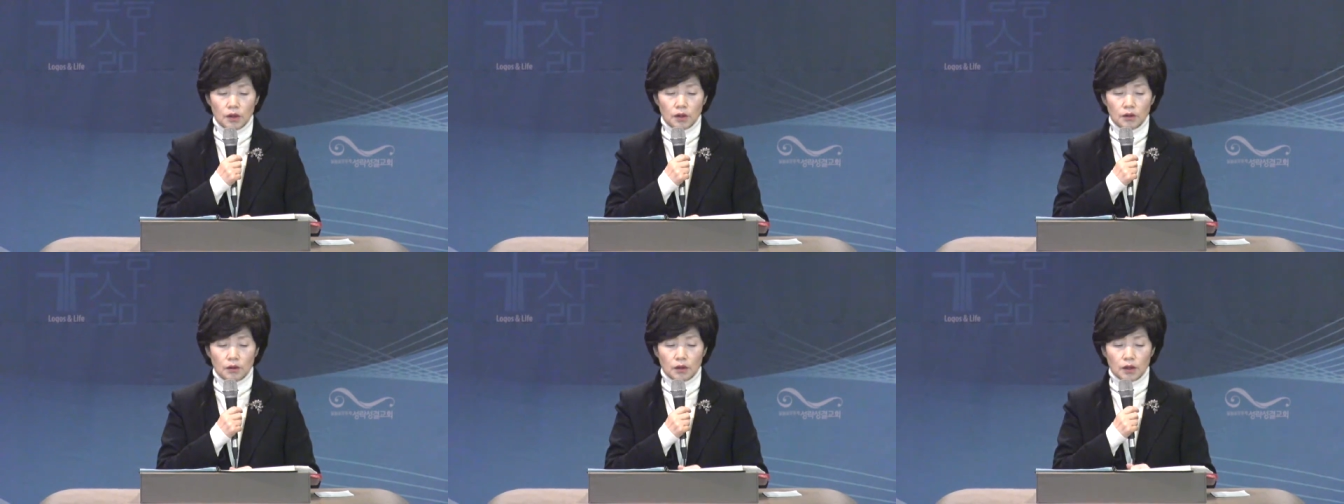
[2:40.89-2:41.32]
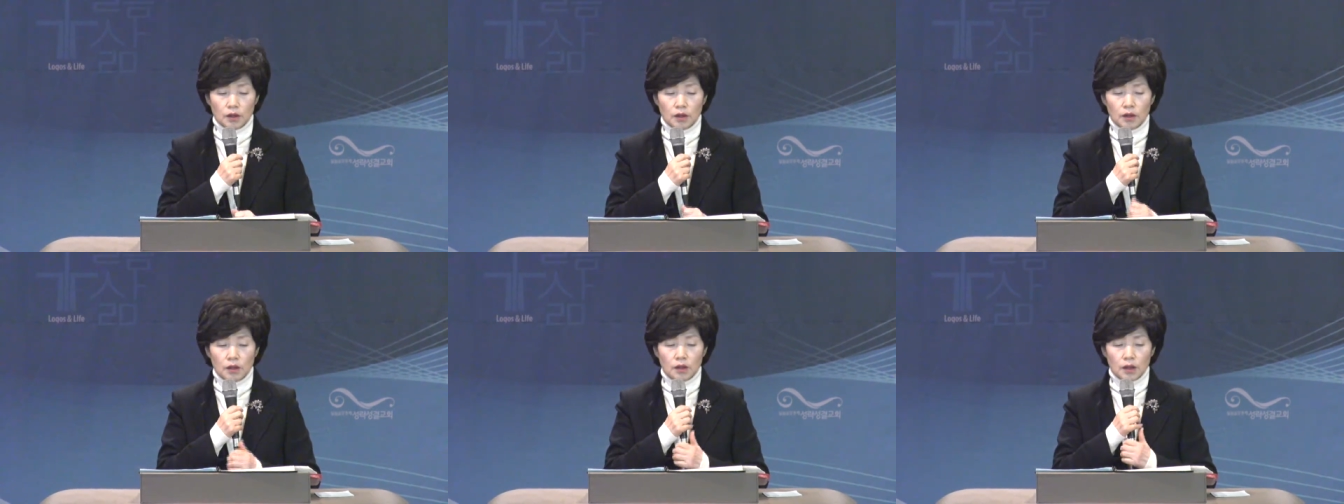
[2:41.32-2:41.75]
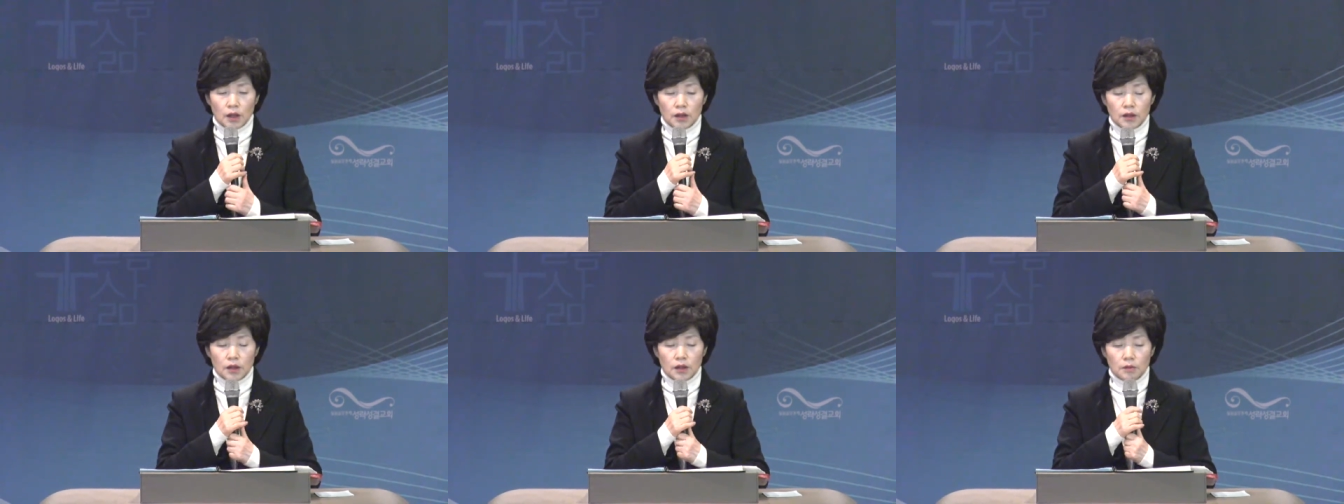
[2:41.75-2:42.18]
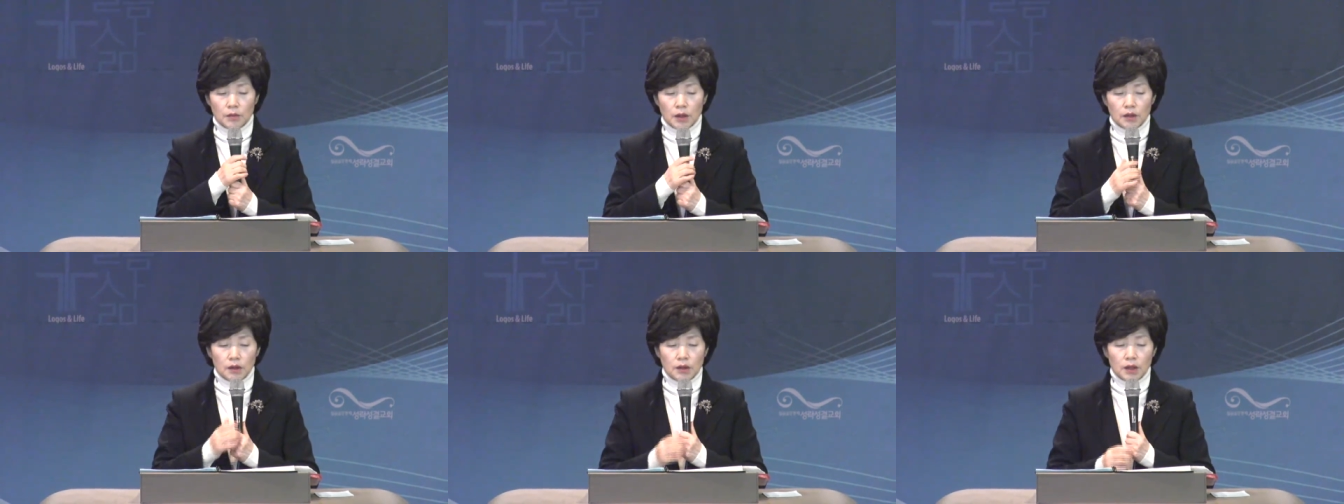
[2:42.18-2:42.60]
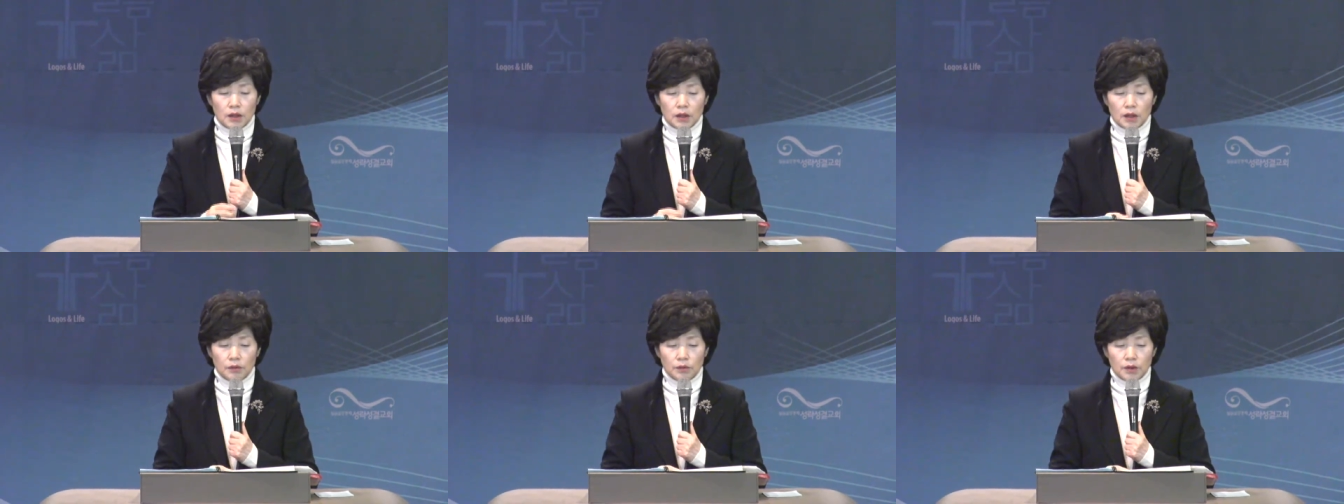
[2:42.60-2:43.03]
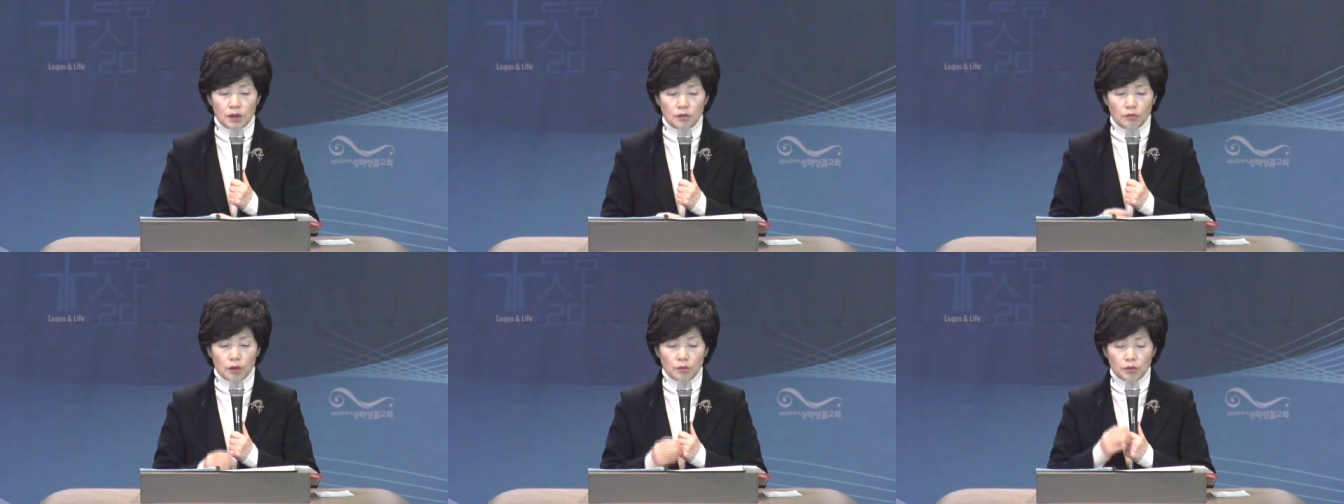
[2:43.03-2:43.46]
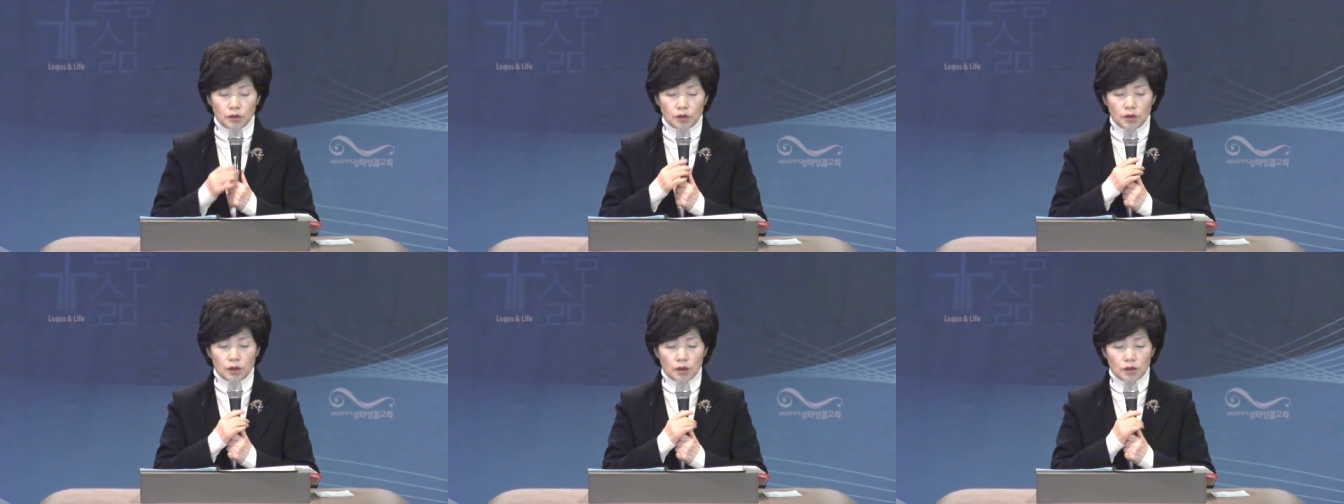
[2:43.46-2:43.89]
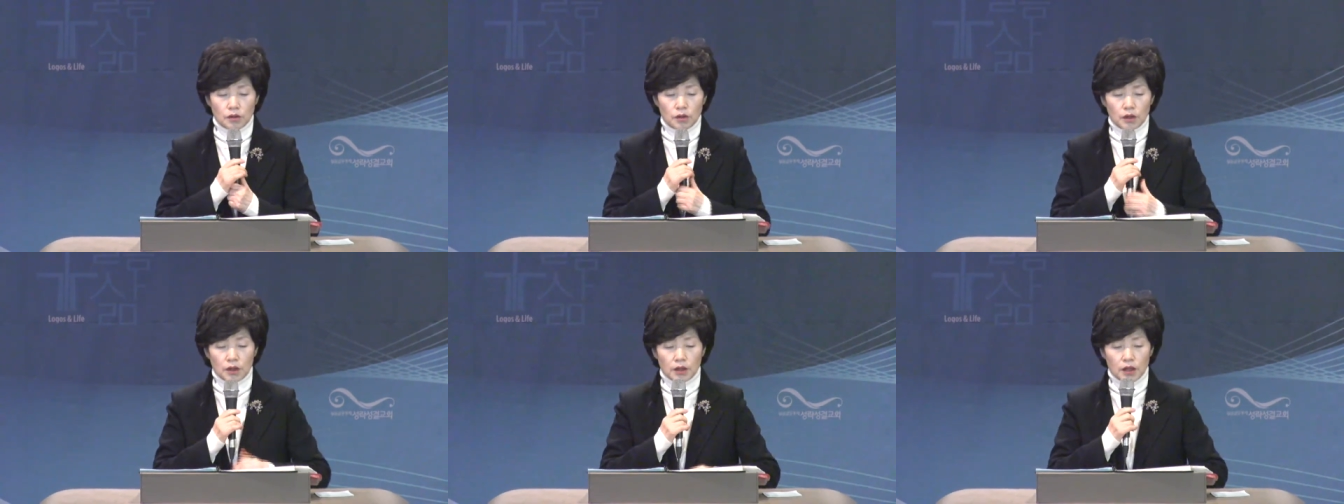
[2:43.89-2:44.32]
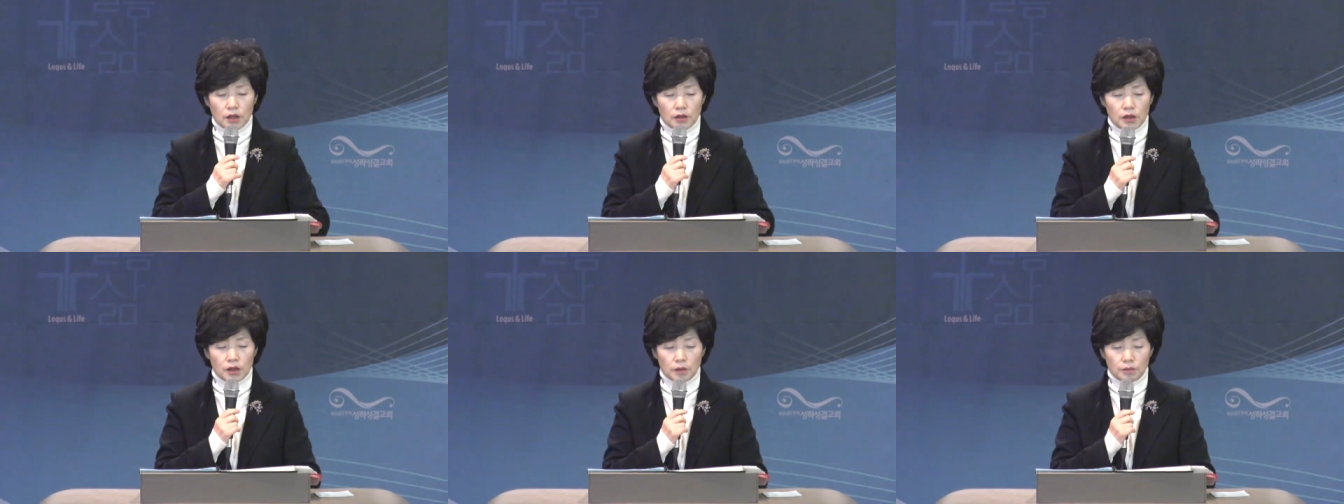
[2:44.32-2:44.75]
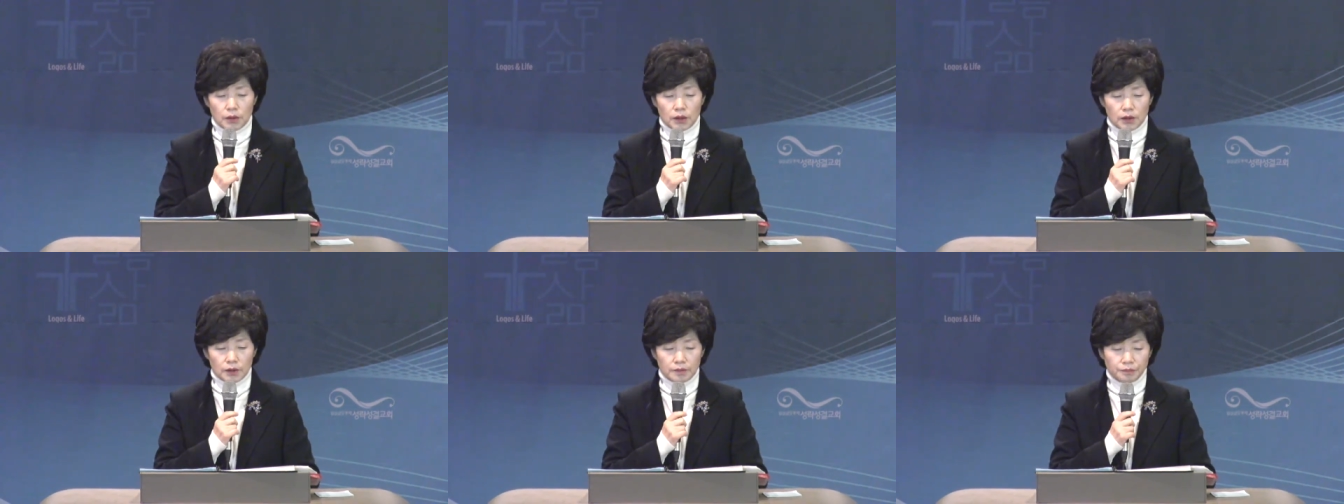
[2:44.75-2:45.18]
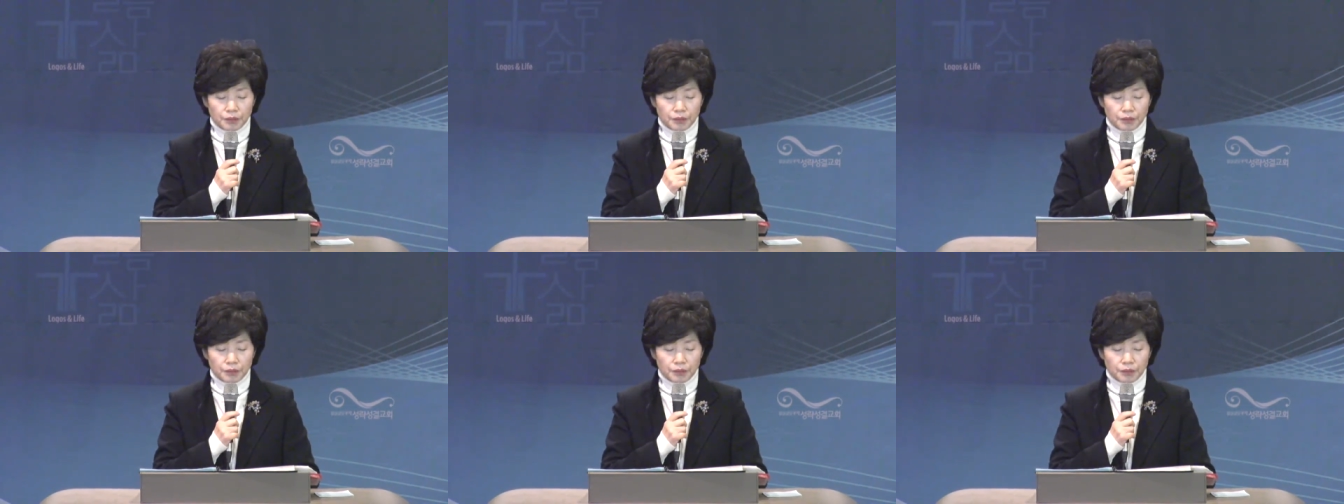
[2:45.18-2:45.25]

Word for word: 그렇게 하나님의 은혜 가운데서 머무는 저희가 되어야 됩니다.